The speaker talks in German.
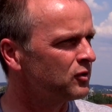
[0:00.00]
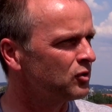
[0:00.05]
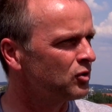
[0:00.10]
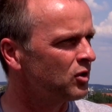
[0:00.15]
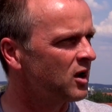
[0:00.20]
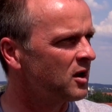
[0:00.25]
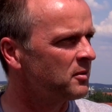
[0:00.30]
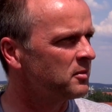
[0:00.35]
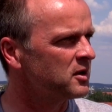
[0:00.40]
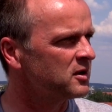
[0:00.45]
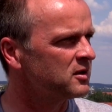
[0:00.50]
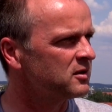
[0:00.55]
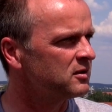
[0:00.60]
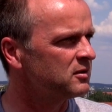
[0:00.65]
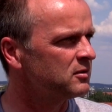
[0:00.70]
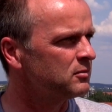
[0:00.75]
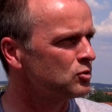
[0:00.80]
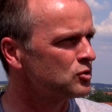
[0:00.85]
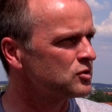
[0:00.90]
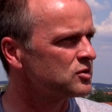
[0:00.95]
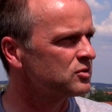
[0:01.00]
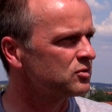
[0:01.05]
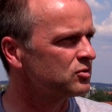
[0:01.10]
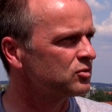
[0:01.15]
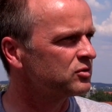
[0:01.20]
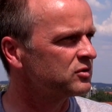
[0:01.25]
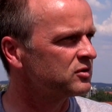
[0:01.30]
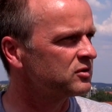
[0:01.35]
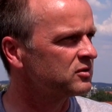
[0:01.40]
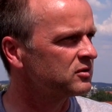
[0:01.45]
an denen wir noch arbeiten
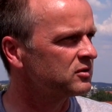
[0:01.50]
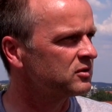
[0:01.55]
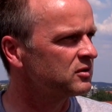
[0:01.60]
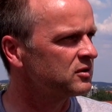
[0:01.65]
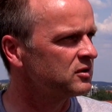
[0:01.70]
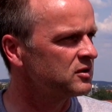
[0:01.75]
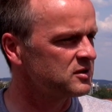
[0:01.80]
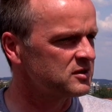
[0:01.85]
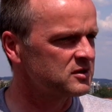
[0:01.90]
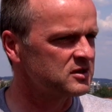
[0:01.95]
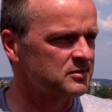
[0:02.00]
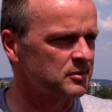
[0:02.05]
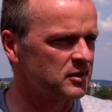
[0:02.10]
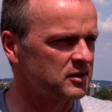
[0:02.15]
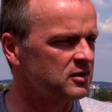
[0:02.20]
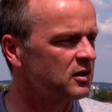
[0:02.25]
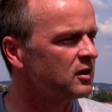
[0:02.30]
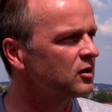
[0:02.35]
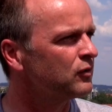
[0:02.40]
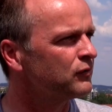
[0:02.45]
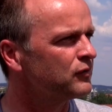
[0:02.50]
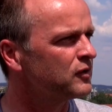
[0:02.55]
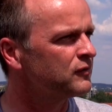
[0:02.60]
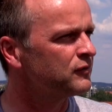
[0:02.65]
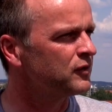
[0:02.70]
müssen und äh, die nächsten zwei Tage